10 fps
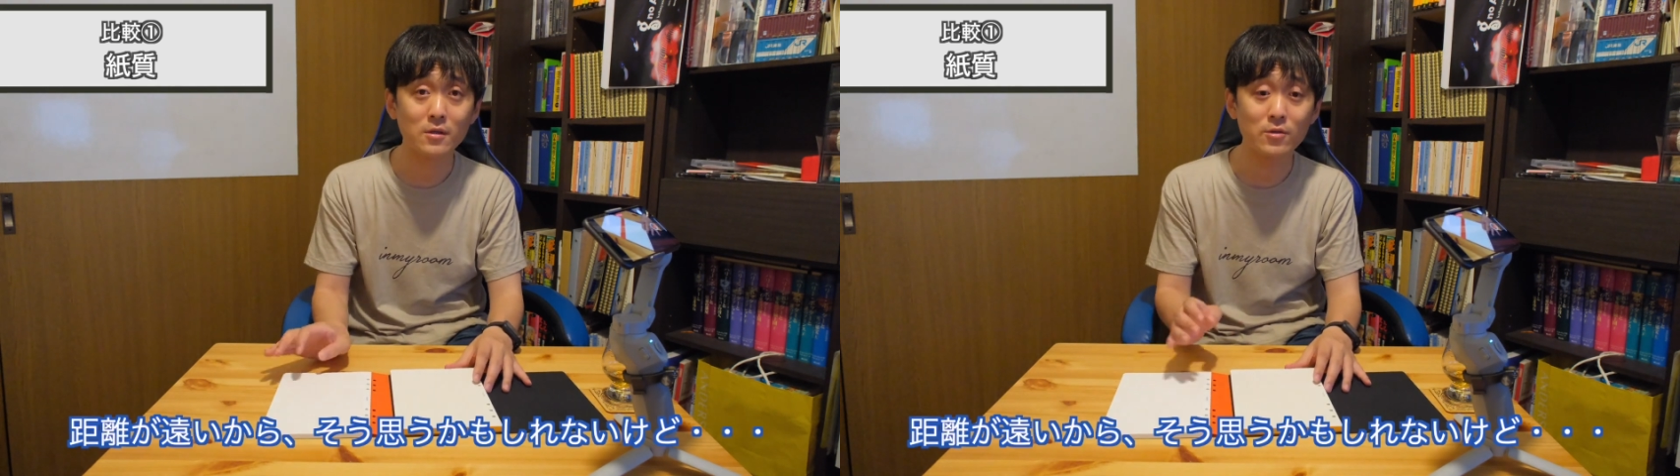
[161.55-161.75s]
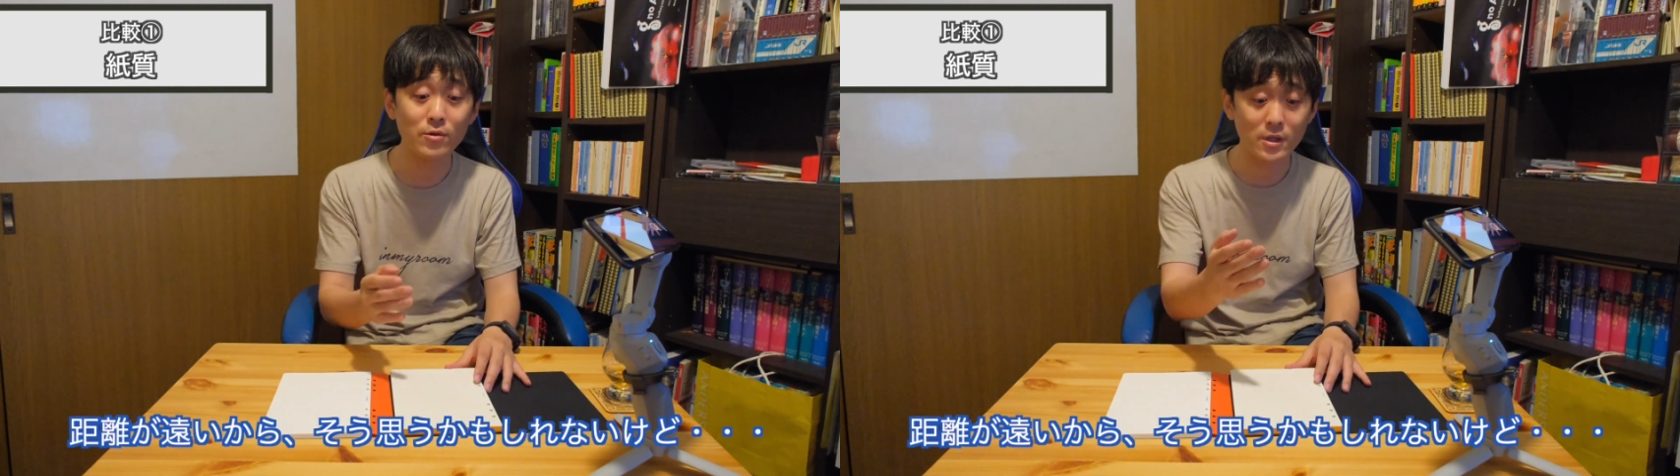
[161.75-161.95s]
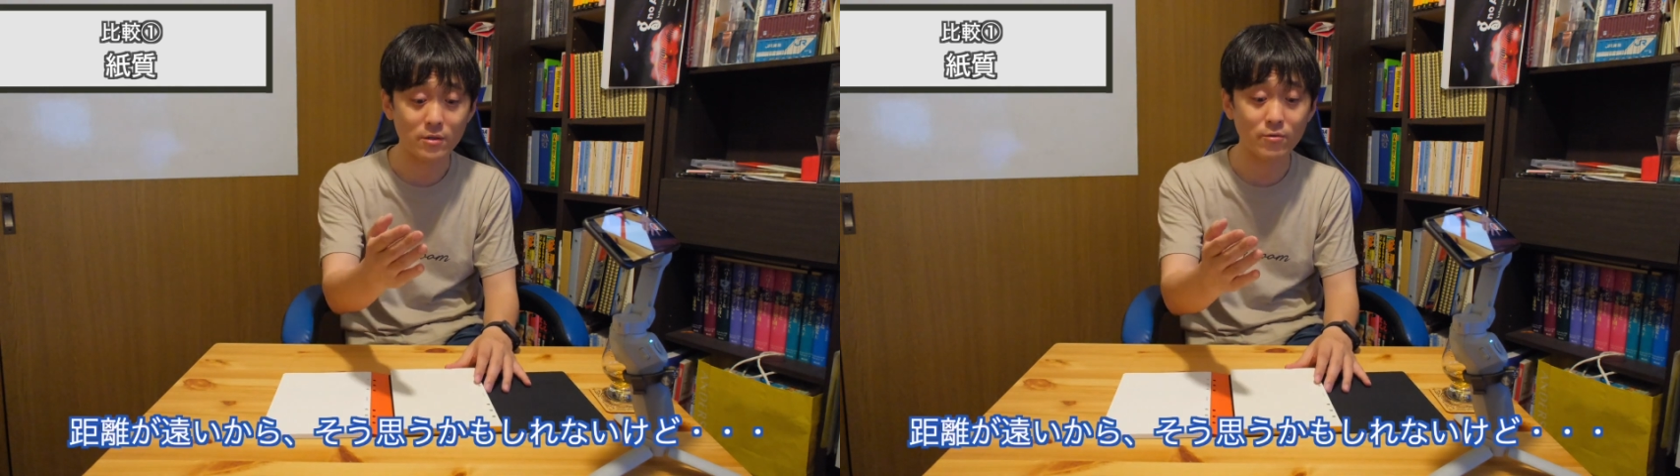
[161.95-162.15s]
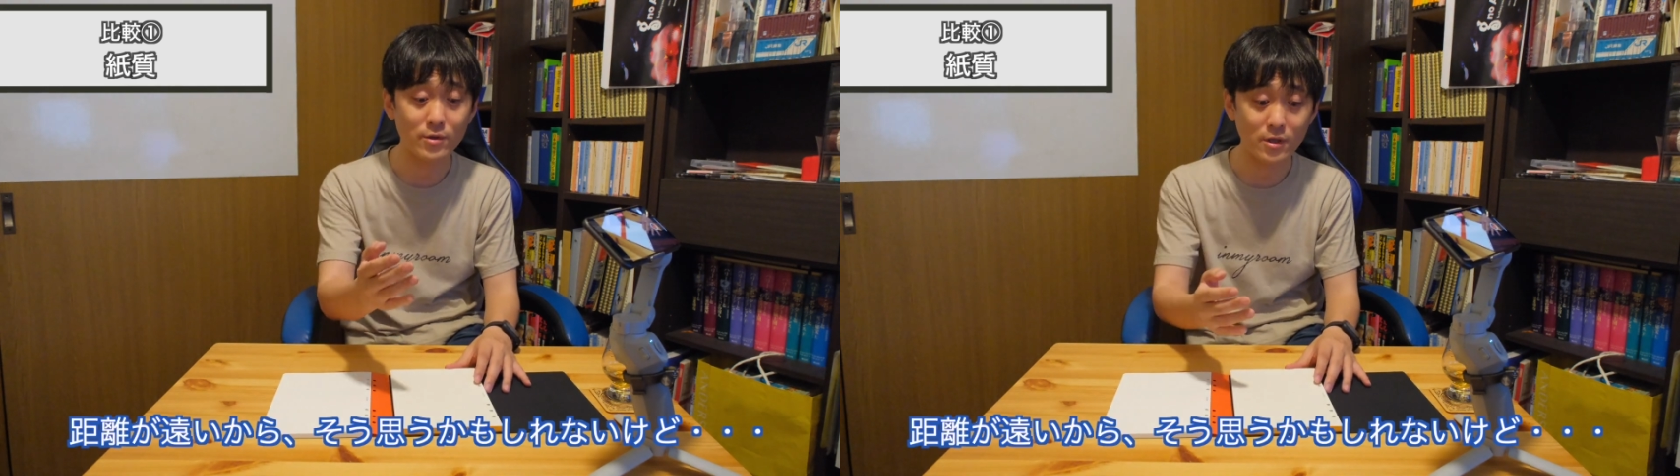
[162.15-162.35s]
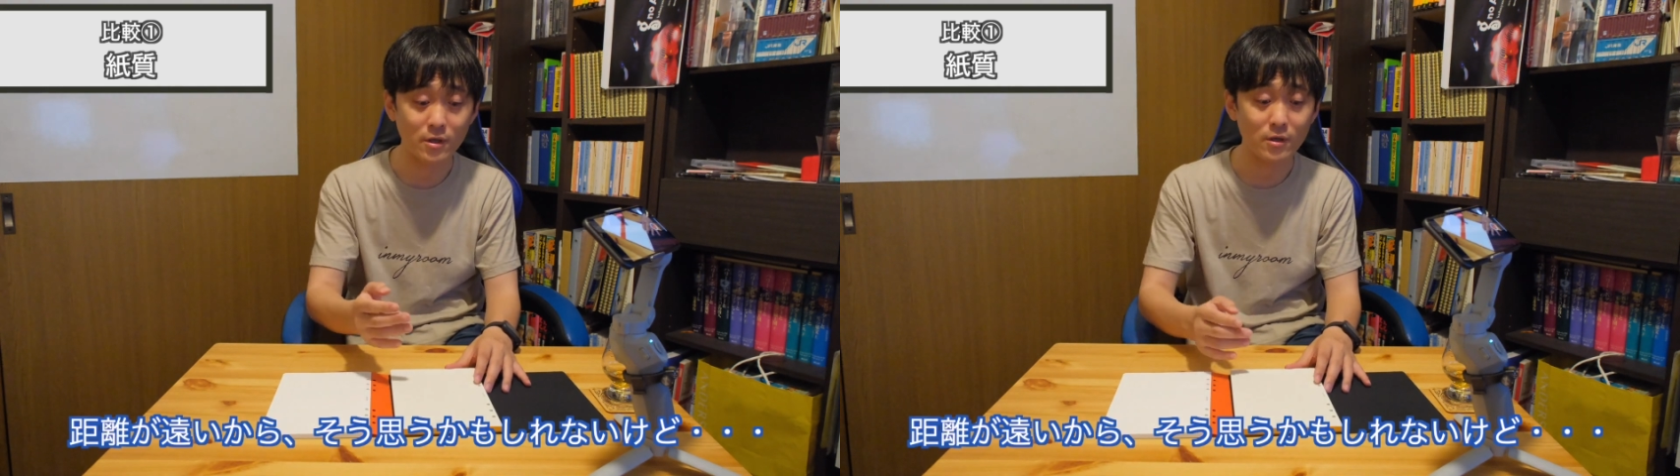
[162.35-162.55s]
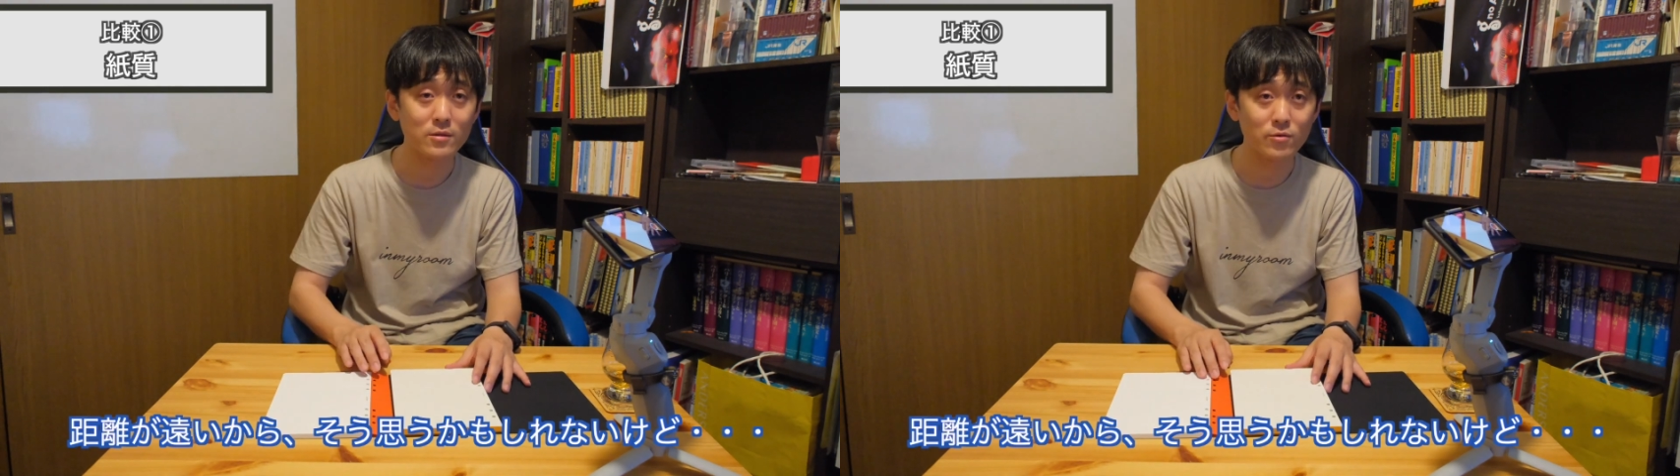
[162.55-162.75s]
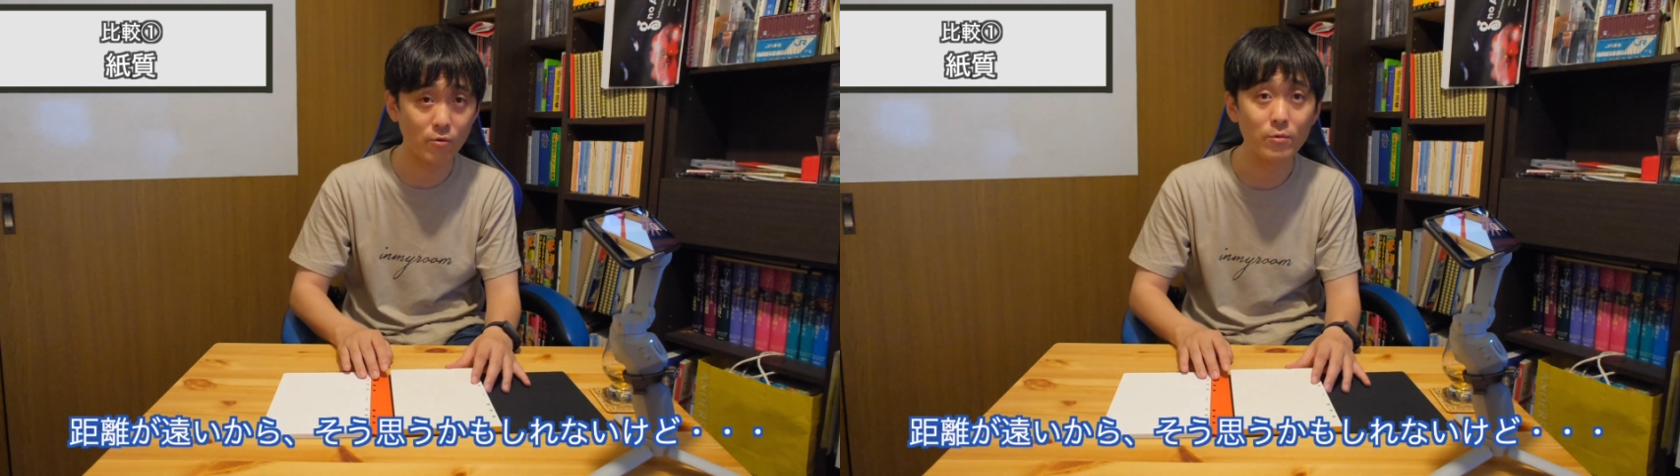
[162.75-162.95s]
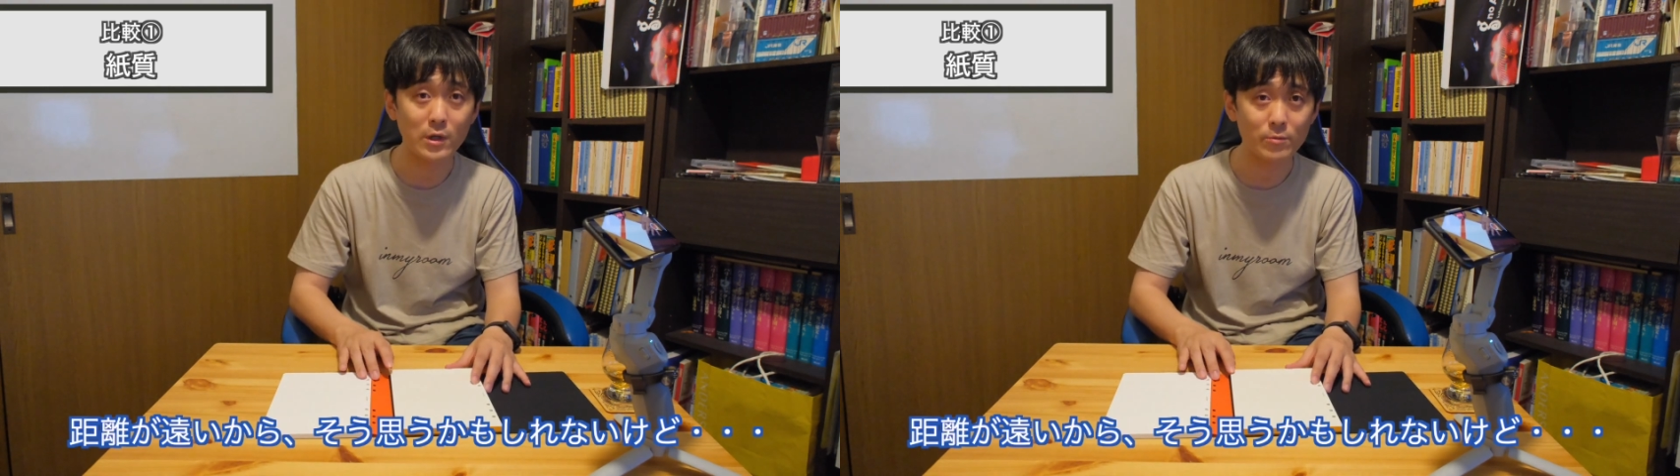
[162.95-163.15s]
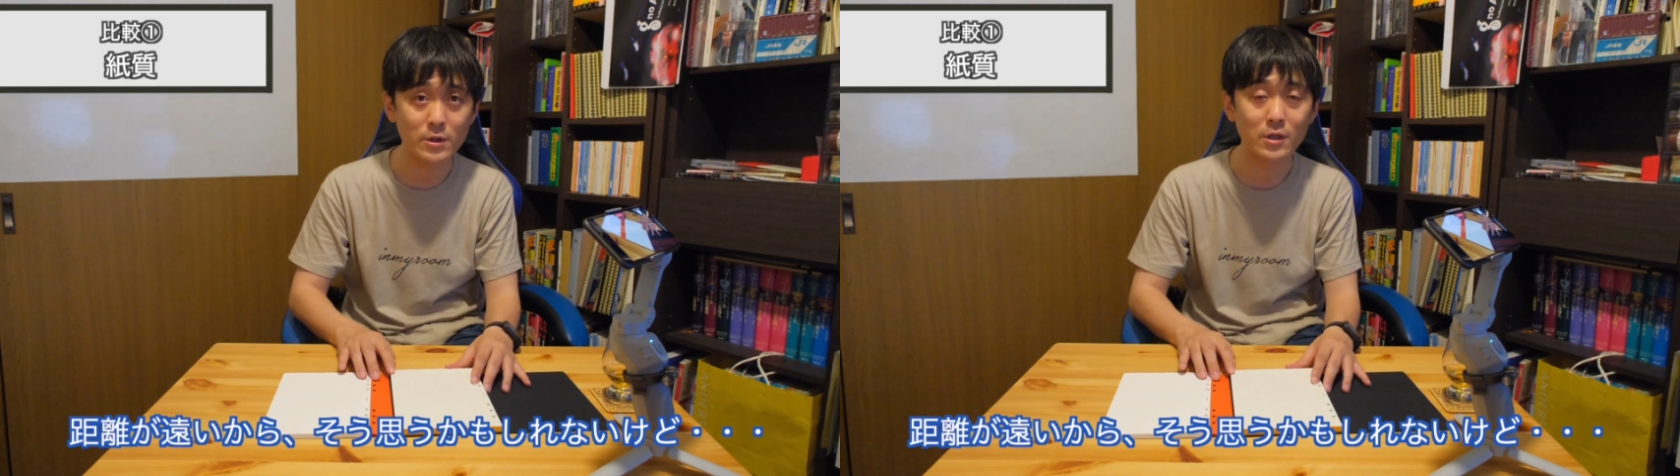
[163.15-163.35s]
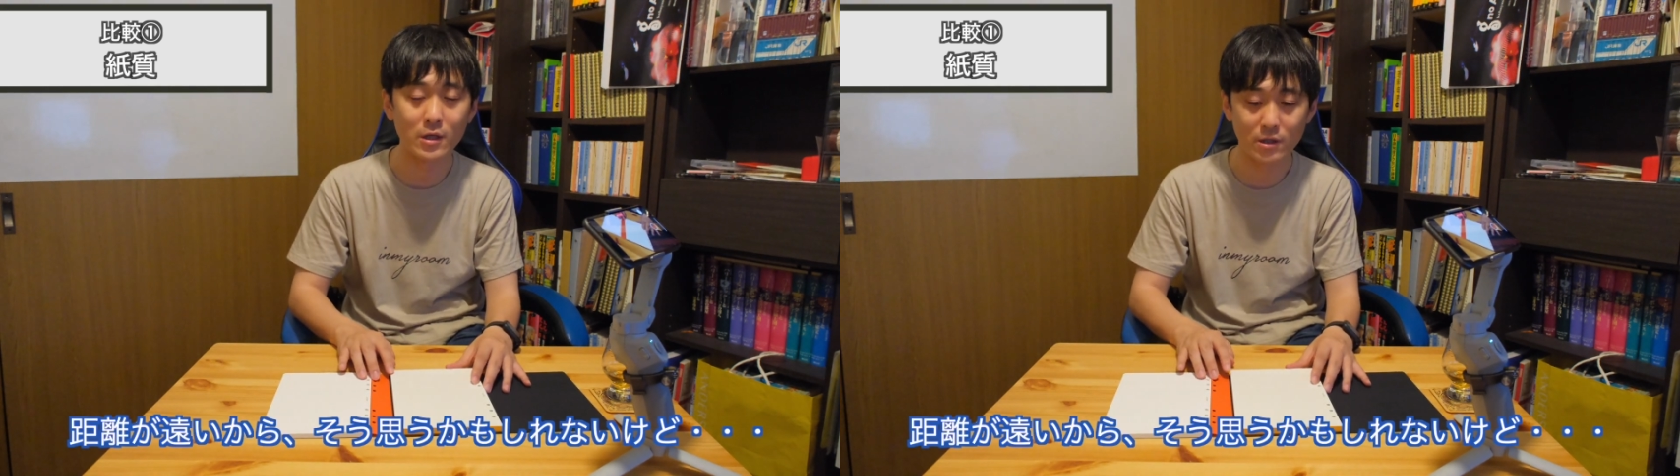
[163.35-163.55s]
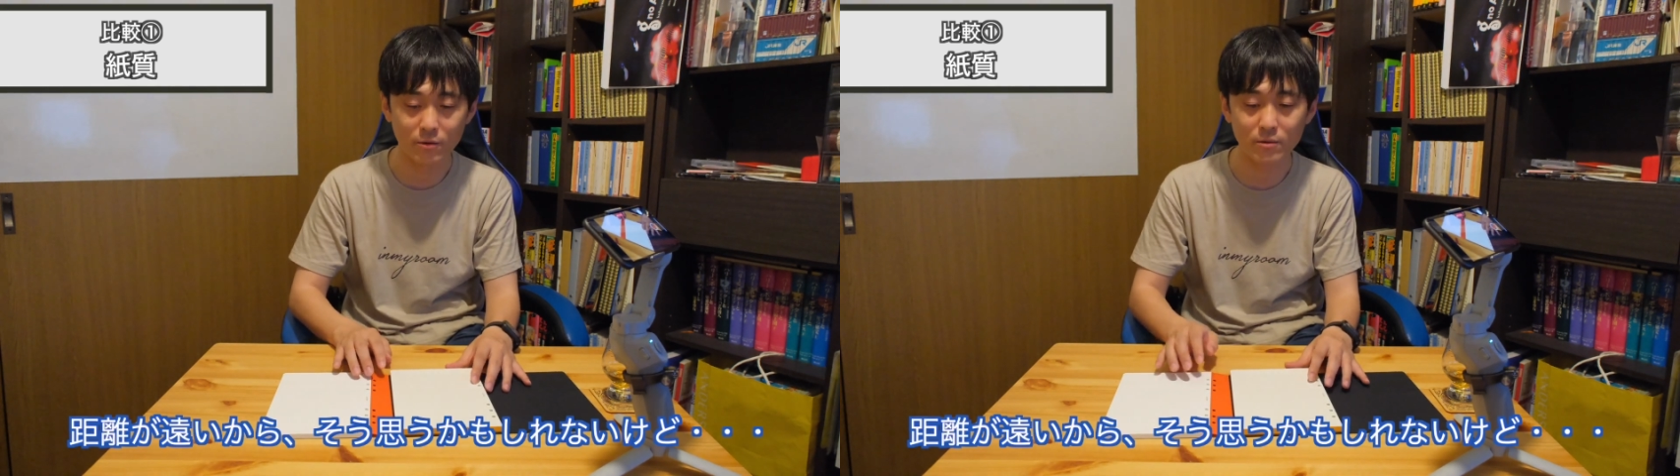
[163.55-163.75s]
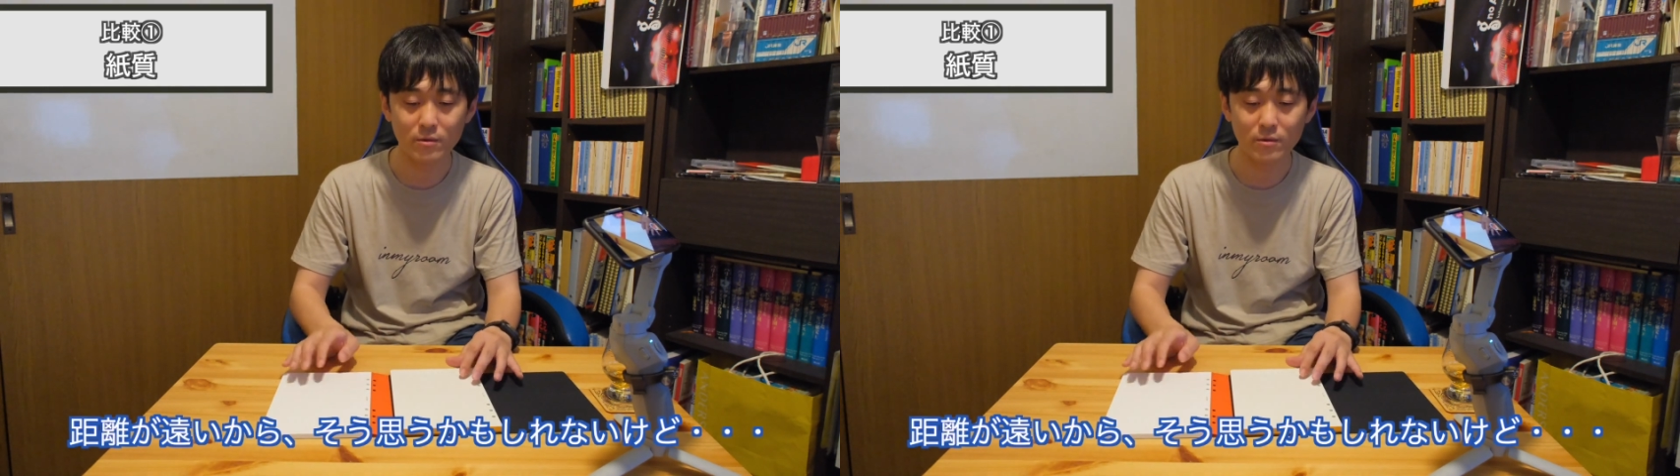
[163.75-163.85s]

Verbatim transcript: 距離が遠いからそう思うかもしれないけど